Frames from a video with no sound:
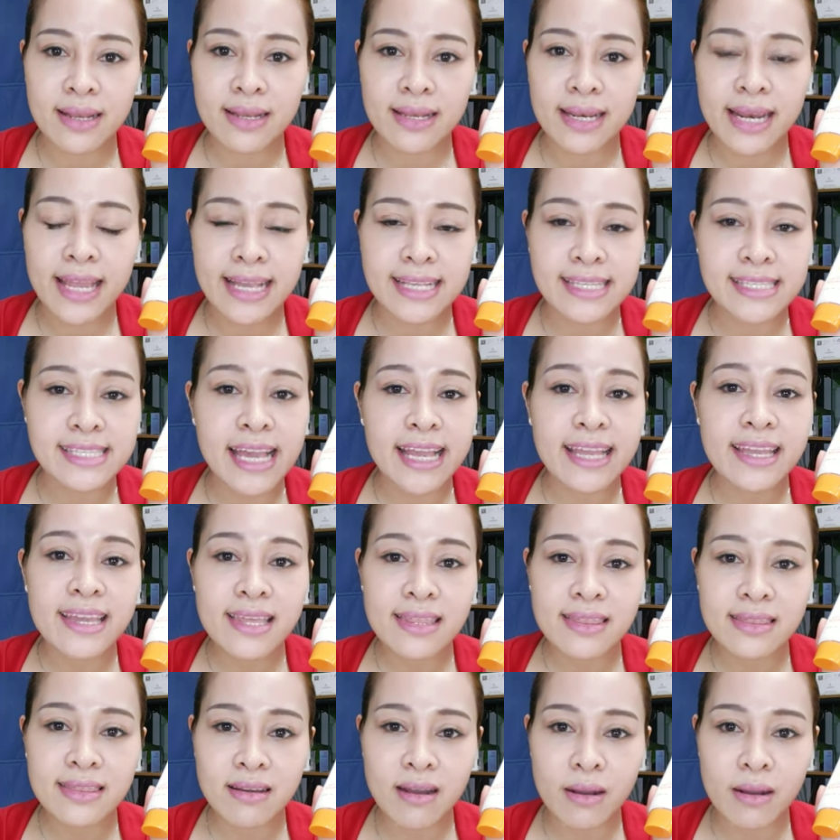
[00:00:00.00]
để tránh
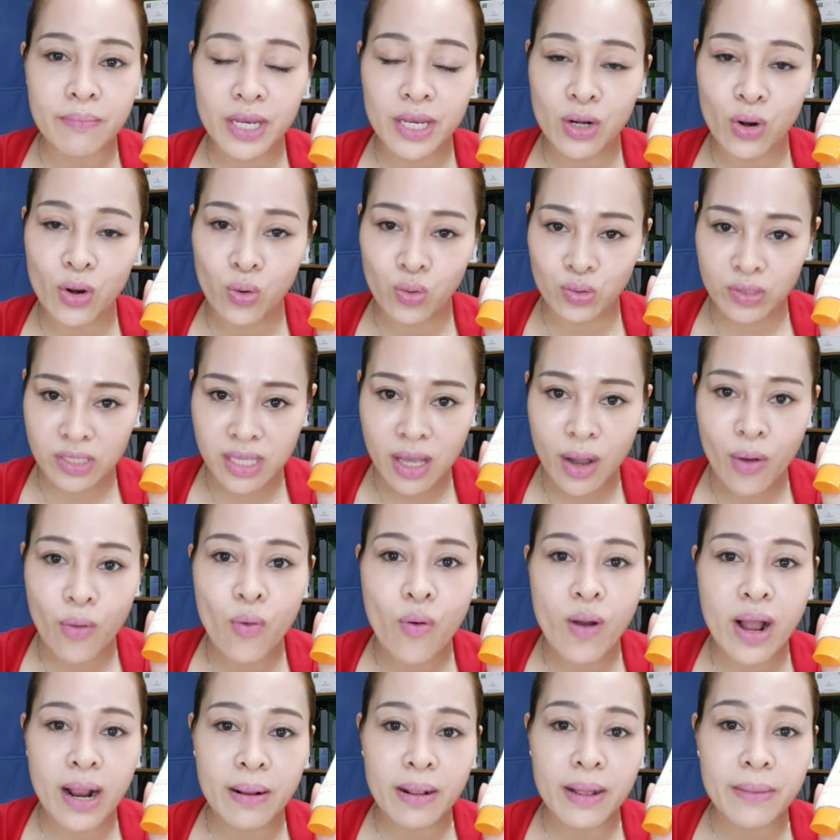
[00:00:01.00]
hiện tượng bị đổ dầu
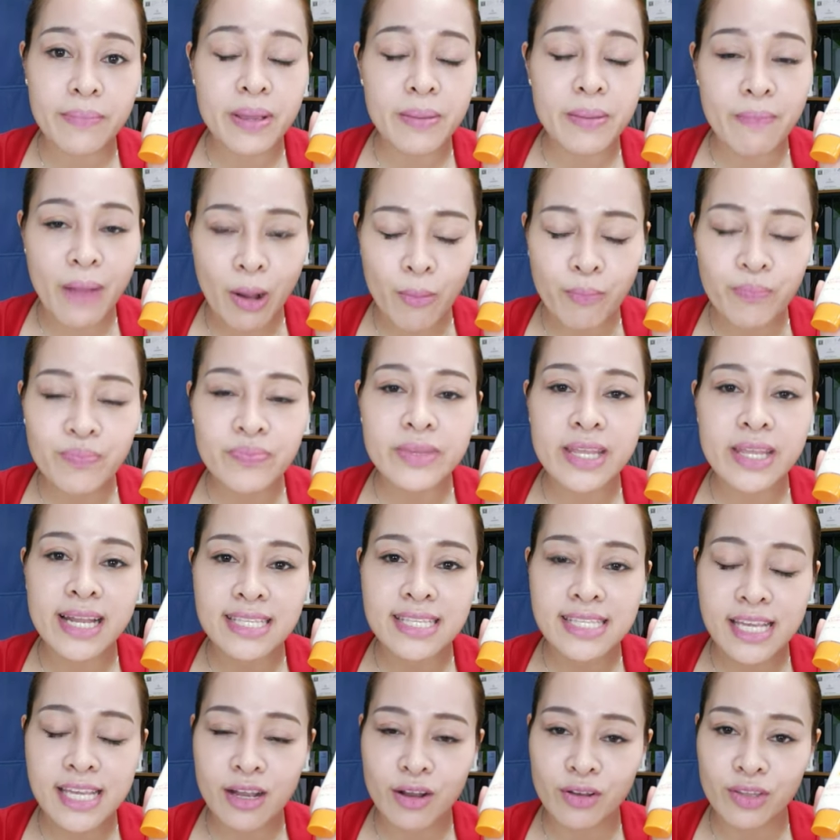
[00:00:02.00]
hoặc là bị bóng thì các
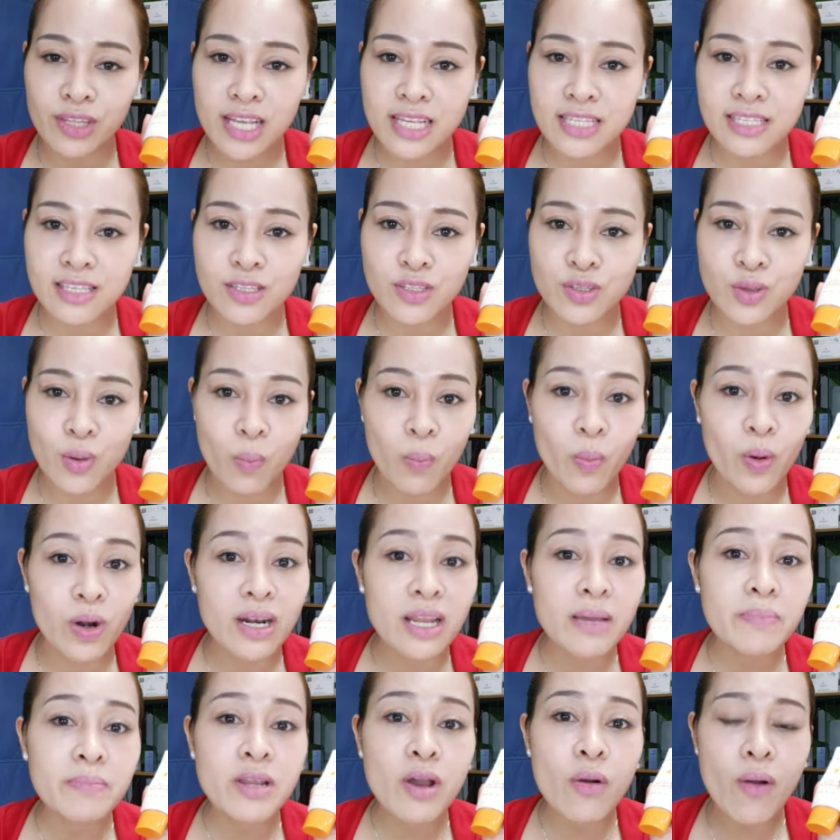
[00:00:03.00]
chị có thể sử dụng một
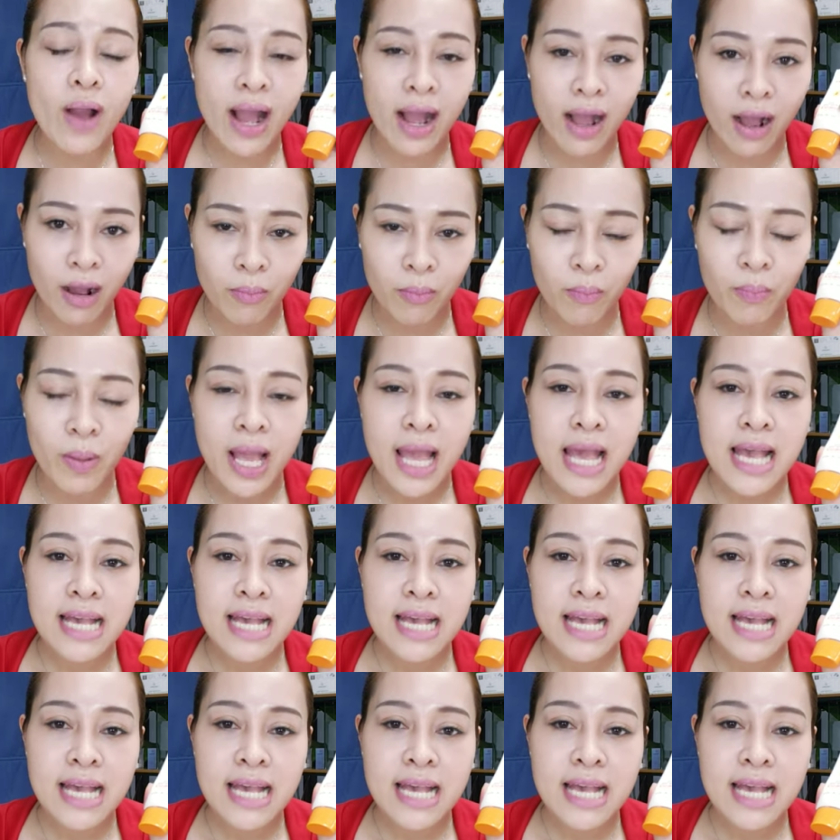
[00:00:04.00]
lớp nước hoa hồng